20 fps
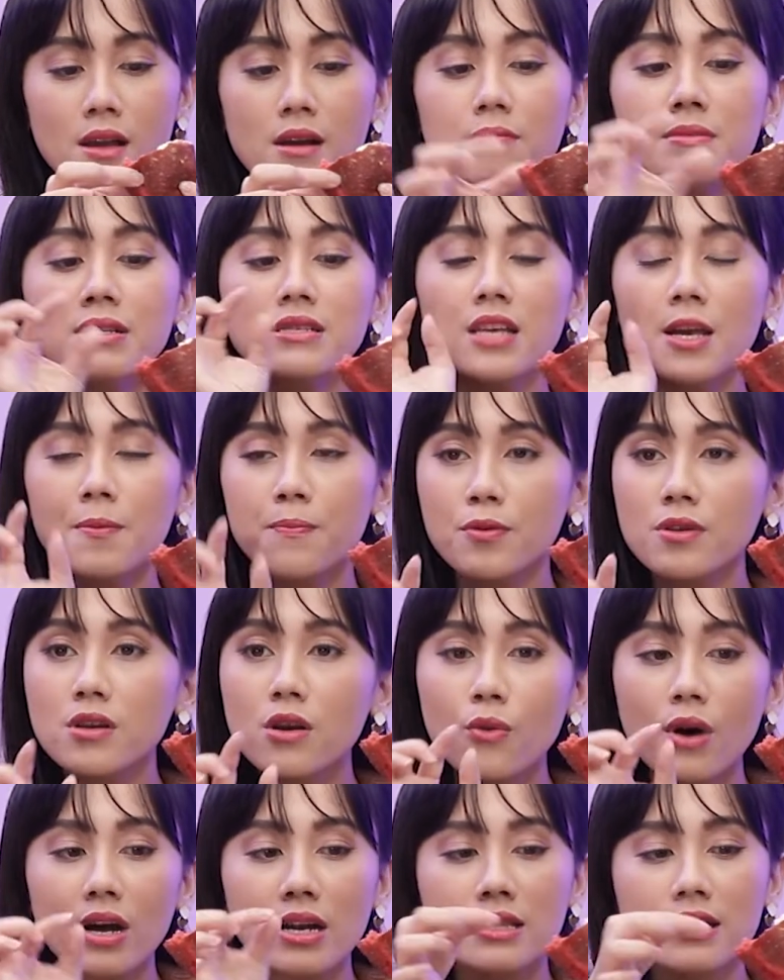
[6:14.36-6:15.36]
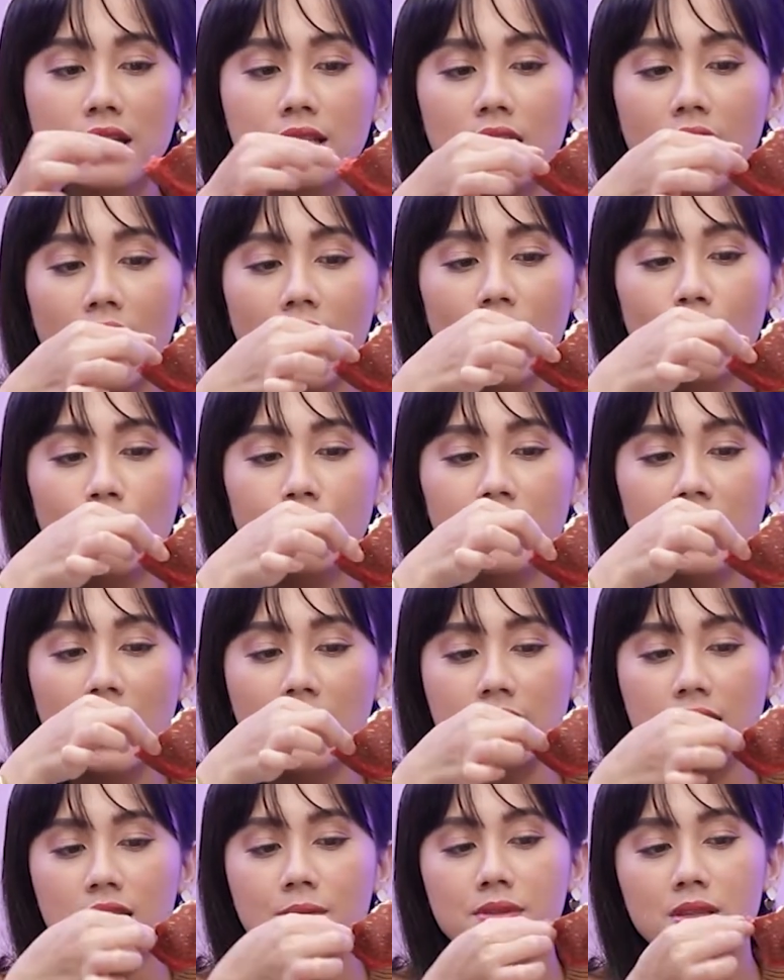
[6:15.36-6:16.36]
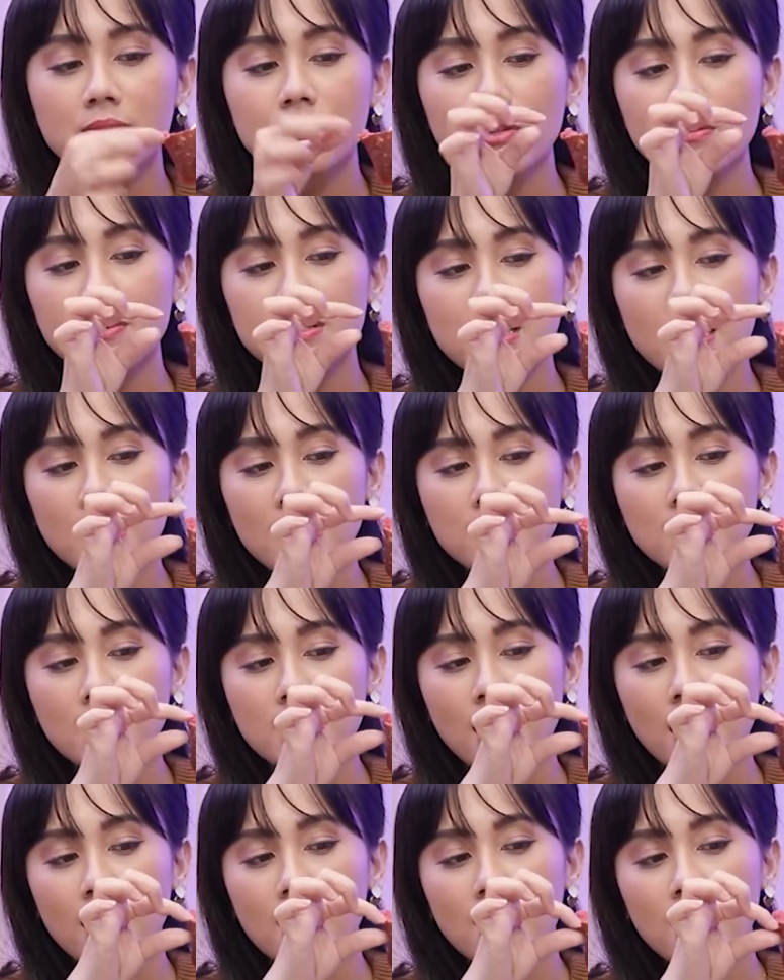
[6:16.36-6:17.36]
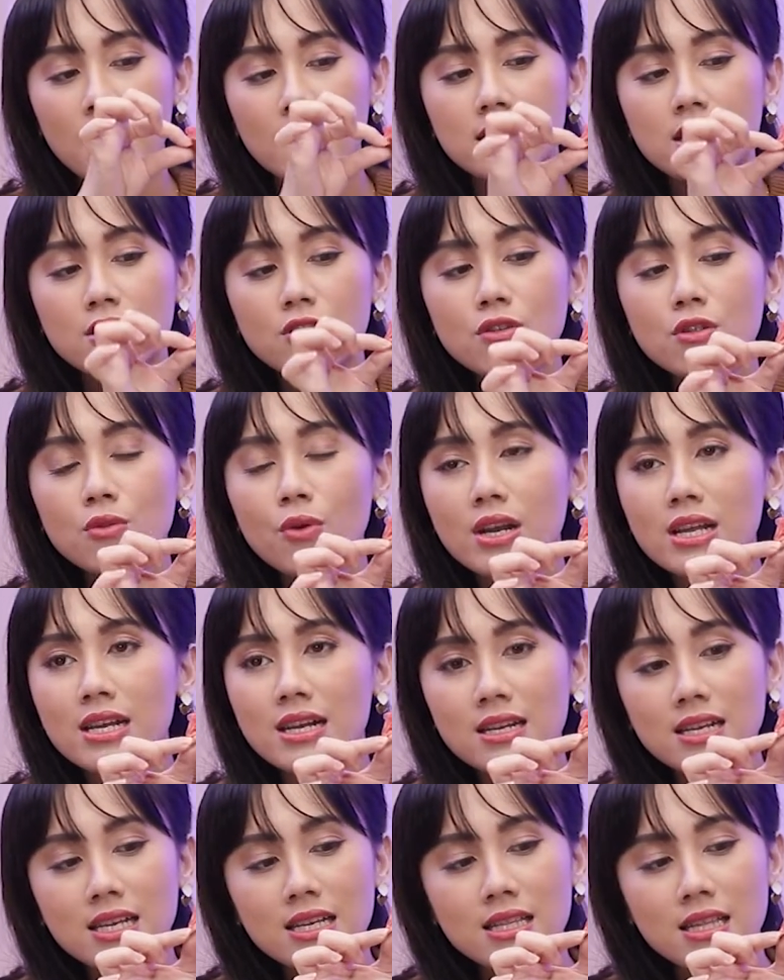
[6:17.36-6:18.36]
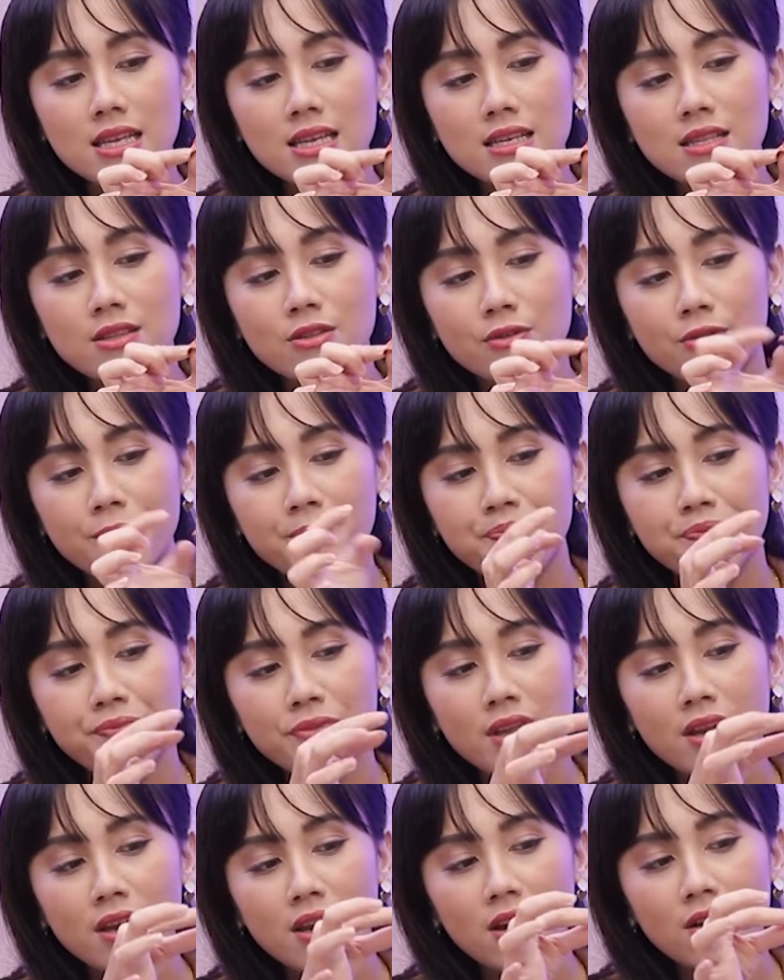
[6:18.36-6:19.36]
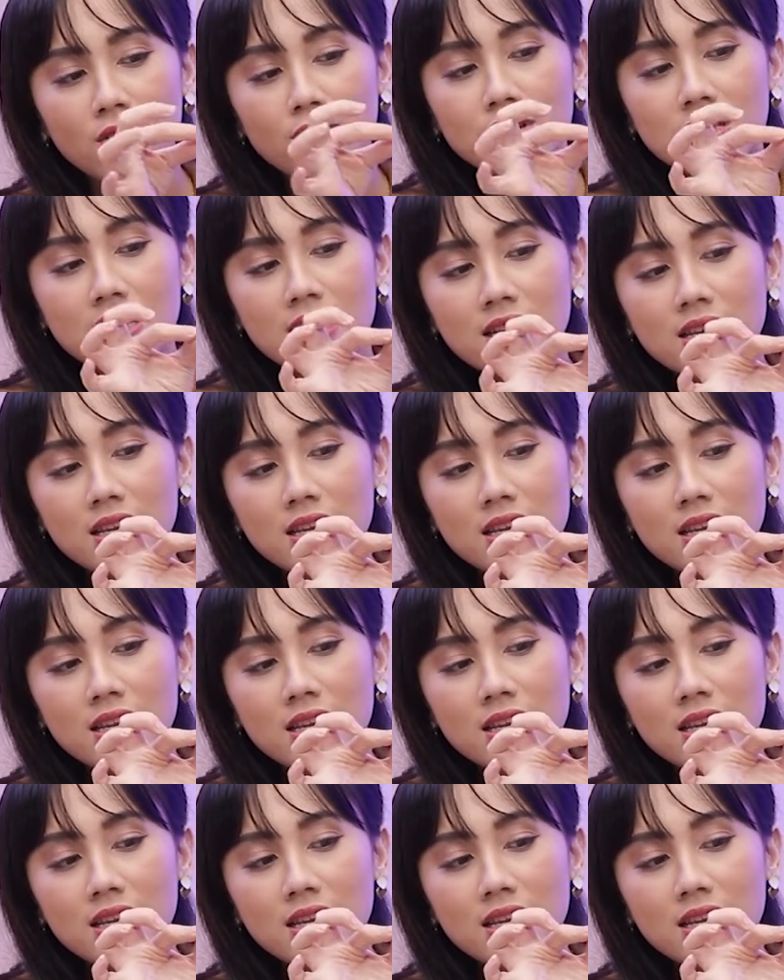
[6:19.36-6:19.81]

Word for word: meskipun luarnya tadi yang aku bilang nih, teman-teman tuh bisa kelihatan ya. Dia tuh luarnya kering nih, tuh. Kulitnya